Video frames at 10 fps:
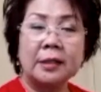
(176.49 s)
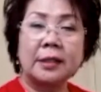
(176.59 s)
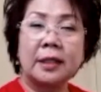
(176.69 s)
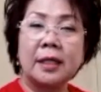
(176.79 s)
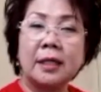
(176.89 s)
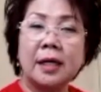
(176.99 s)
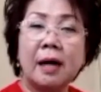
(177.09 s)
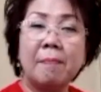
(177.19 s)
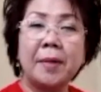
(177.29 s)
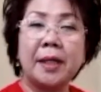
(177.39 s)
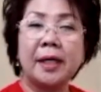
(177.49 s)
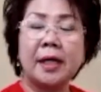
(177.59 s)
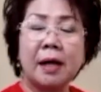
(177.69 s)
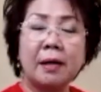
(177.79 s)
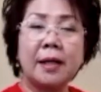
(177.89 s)
sehingga
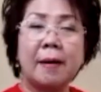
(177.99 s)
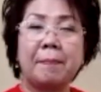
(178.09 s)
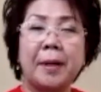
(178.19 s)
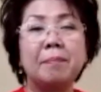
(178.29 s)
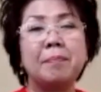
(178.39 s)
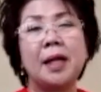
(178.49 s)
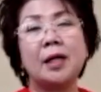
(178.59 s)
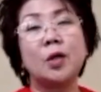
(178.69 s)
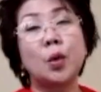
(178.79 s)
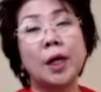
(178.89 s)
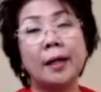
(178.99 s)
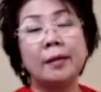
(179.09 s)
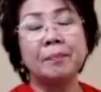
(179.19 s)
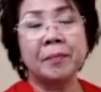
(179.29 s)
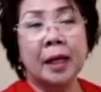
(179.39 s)
mereka dapat melakukan
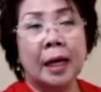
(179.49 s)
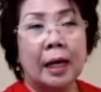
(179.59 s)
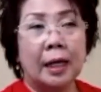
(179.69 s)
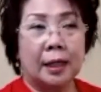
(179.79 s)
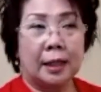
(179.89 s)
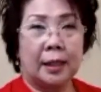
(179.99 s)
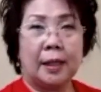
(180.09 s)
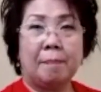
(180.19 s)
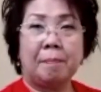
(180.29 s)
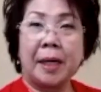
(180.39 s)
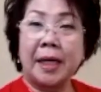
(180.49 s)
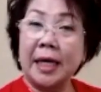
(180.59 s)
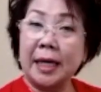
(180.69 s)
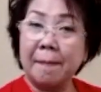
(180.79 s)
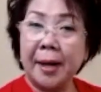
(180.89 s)
uh,
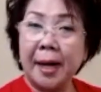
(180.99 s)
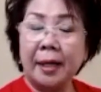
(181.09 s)
pengiriman